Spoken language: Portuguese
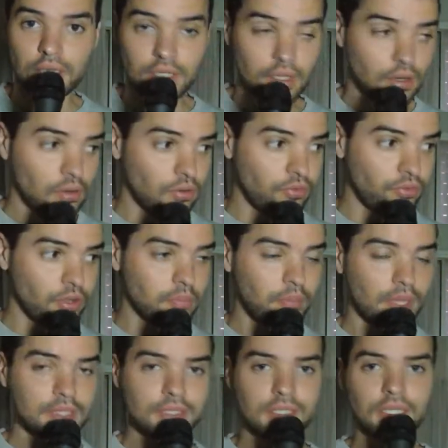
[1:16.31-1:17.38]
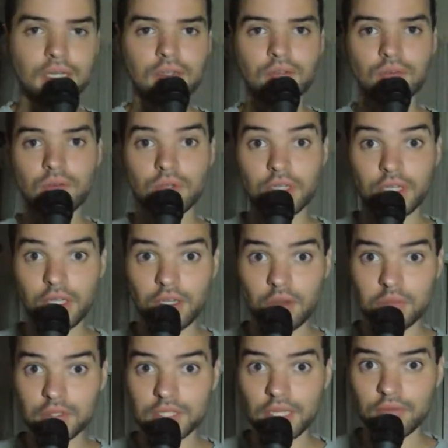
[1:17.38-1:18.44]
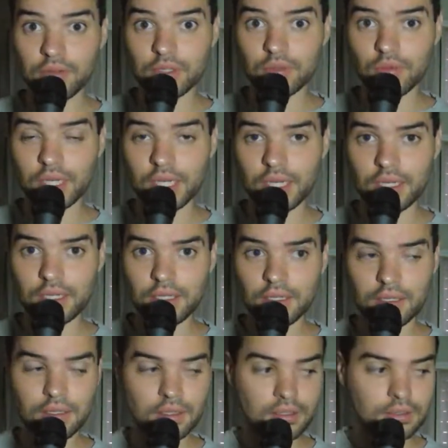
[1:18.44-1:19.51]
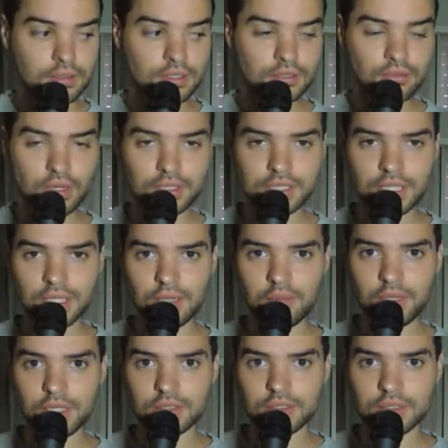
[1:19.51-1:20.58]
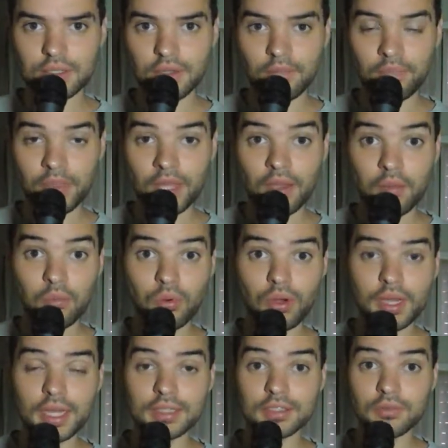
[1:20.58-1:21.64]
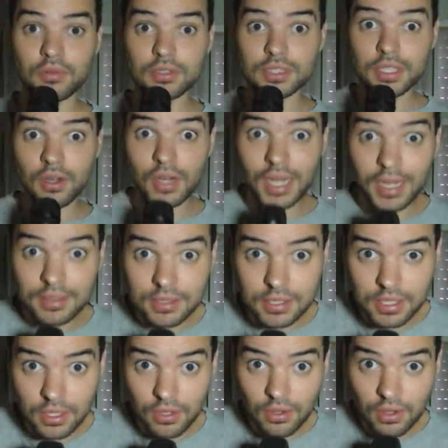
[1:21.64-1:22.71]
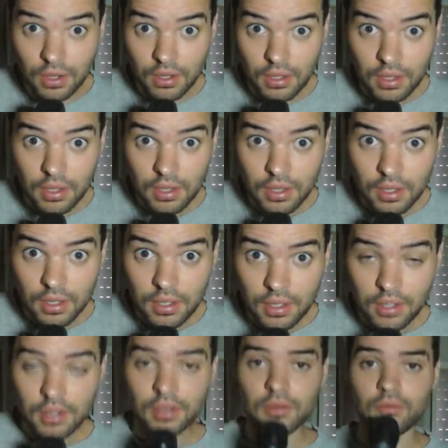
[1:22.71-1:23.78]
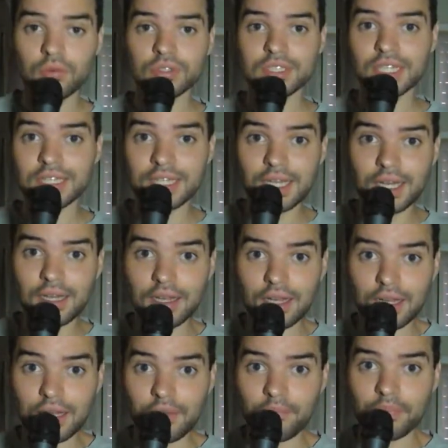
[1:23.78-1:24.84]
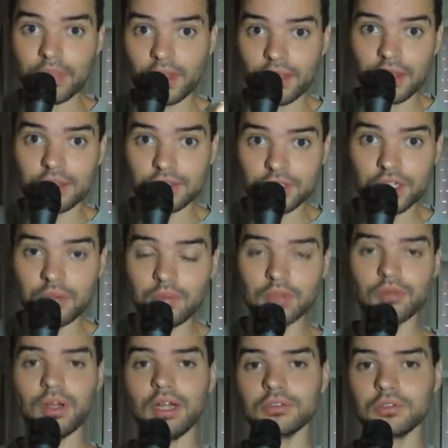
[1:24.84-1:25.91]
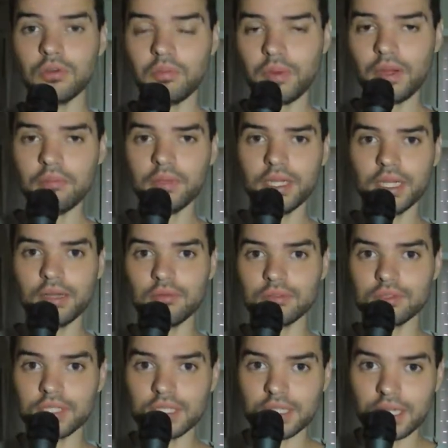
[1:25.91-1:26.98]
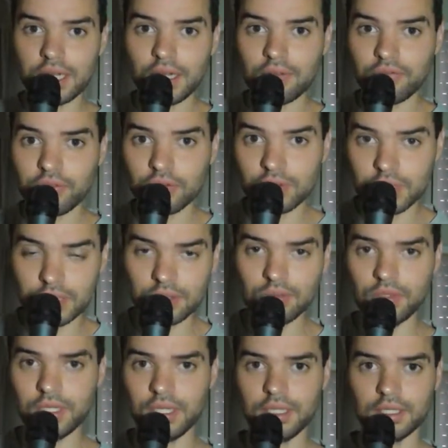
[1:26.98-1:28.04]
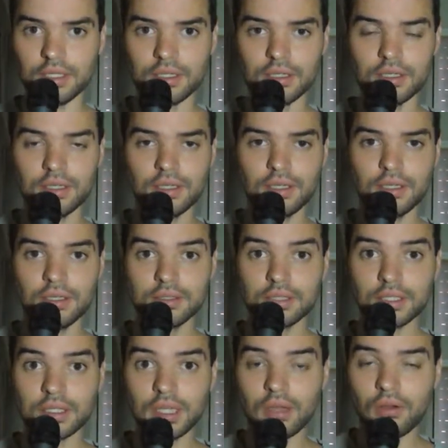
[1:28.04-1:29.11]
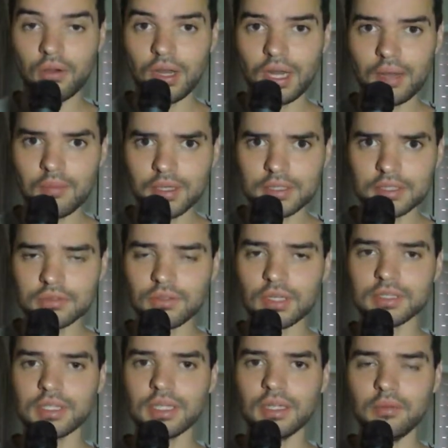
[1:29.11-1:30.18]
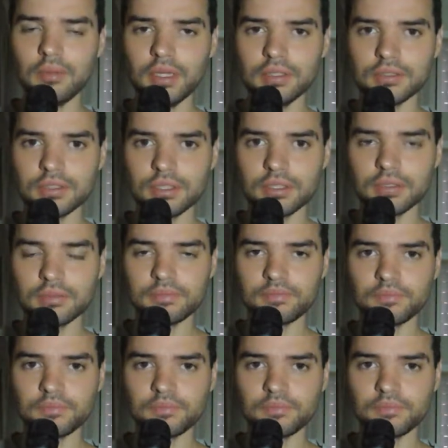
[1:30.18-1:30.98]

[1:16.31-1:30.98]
E eu fui passando e observando ele disfarçadamente. Porque se você olhar assim, ó, você tá chamando o cachorro para briga, você tá afrontando ele. Você tem que olhar, mais disfarçadamente.